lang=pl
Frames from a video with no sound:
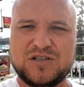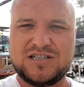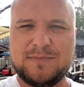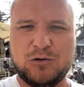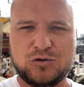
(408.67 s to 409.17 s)
Że
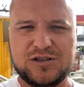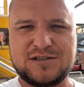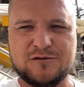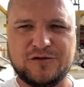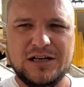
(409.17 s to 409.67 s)
jest mało
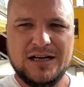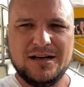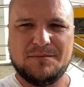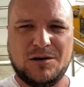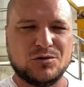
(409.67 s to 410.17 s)
turystów.
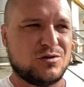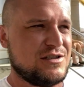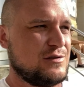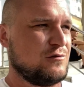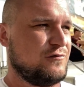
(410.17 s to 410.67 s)
Mało
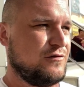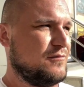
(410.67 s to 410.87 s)
turystów.